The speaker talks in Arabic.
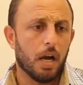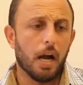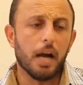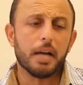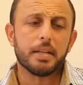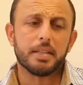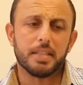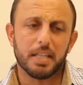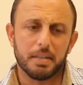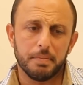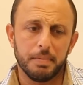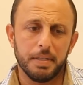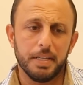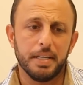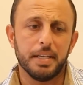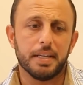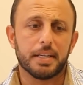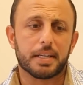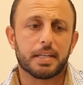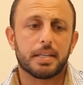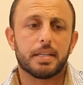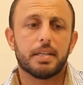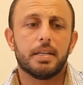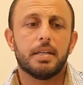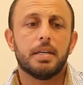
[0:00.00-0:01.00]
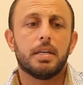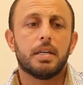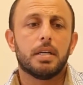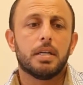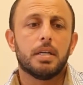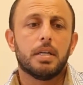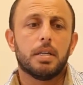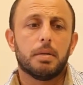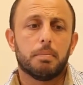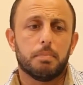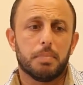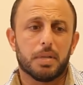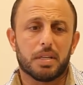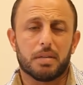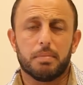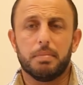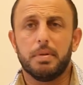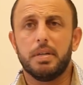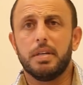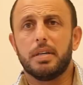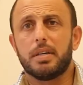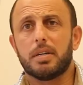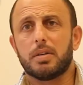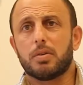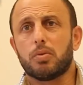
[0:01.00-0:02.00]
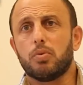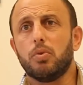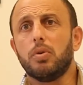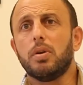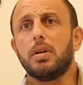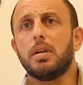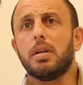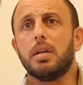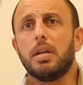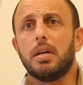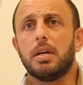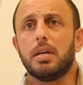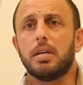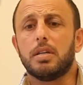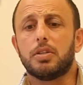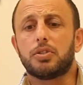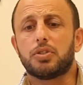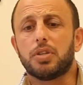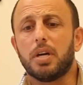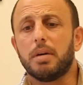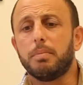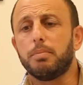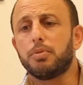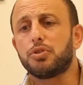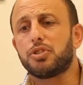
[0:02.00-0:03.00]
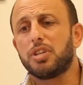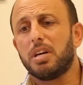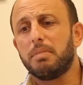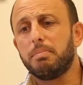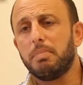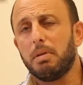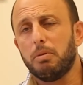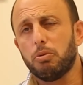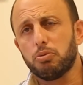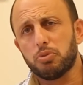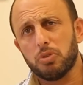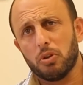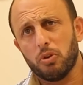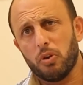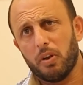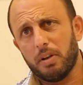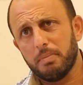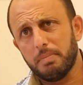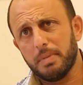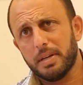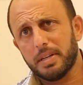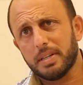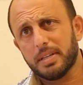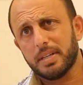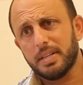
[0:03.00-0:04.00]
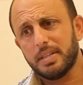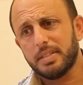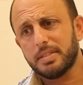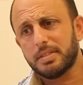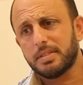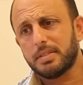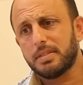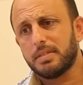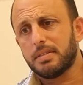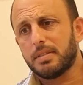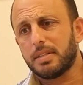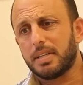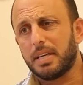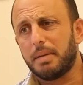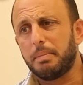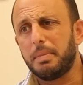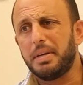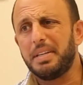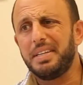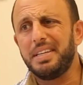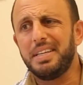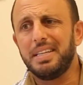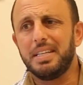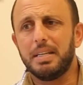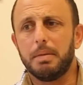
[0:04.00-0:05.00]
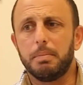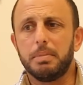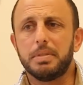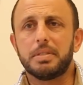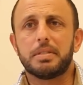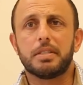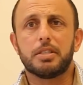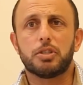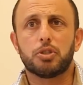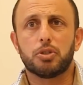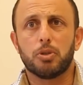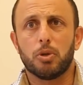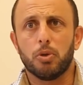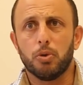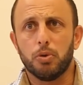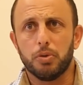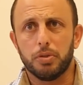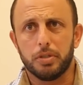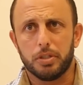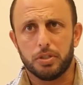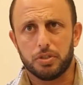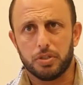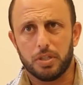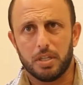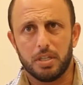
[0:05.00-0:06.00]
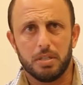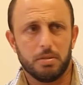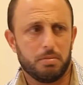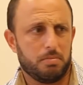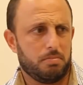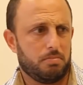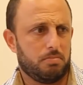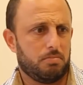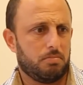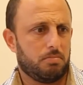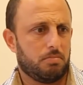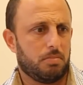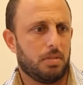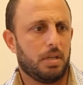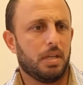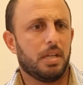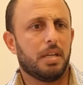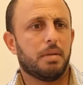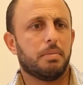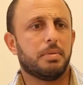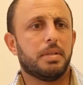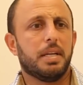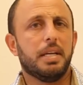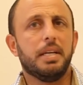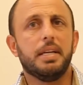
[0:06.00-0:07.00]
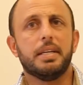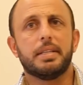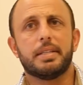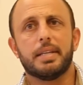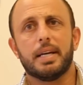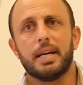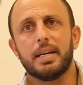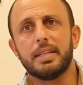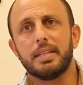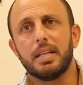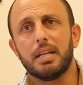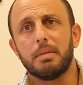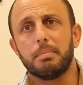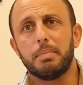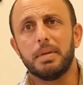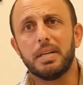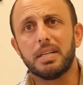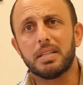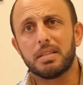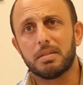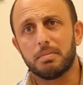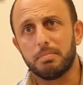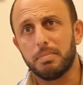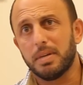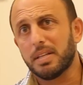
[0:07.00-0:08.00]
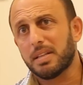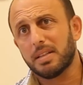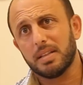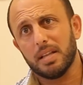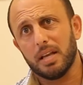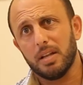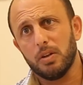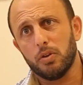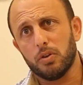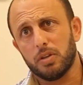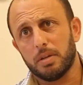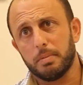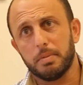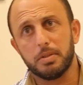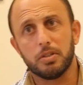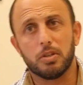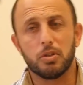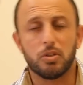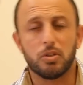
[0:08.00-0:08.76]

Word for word: اكثر من هيك بكبير كل شاب وشابه يوصلوا على المركز كمان احنا منسجلهنش بنسجلهنش يعني انا من ناحيتي هذا البيت بيت لإلهم لما